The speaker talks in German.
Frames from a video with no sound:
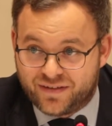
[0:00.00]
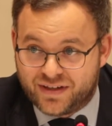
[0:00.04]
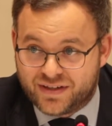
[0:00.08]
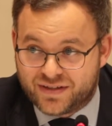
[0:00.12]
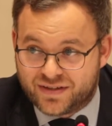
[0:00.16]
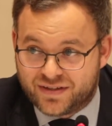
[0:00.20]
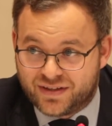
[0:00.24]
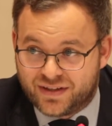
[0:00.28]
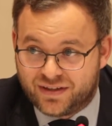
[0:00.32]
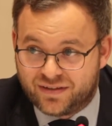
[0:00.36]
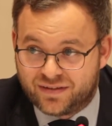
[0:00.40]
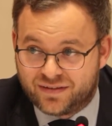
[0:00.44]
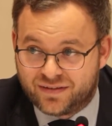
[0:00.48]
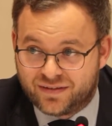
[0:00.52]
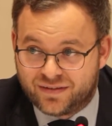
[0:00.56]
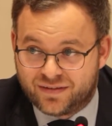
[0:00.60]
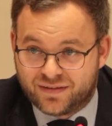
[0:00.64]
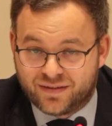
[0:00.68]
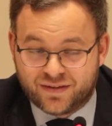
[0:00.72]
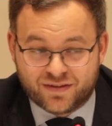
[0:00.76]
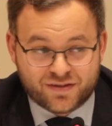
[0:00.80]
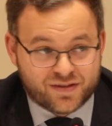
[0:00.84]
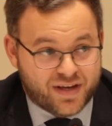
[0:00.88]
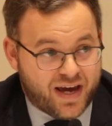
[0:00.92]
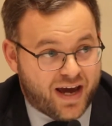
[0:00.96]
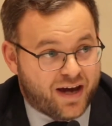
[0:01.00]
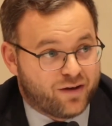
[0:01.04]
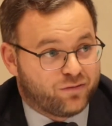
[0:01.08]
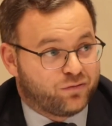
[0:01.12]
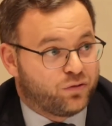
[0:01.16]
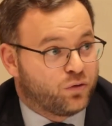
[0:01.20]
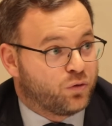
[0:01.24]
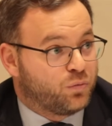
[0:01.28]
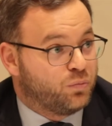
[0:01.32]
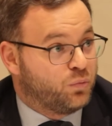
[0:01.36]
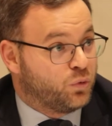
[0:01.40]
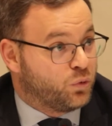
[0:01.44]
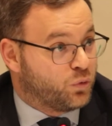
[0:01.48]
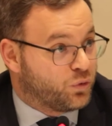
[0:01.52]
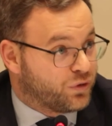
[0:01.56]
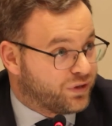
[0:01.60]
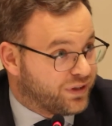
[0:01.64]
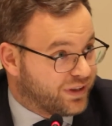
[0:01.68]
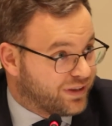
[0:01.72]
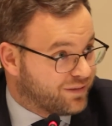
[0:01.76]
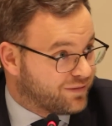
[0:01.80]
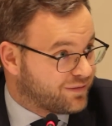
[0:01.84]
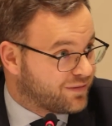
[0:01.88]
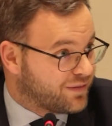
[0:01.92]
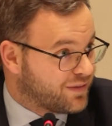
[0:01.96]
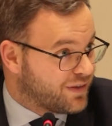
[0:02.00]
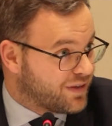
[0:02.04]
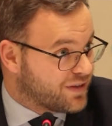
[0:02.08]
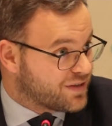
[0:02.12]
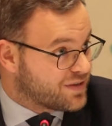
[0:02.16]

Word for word: äh, auf Reiche aufzuteilen,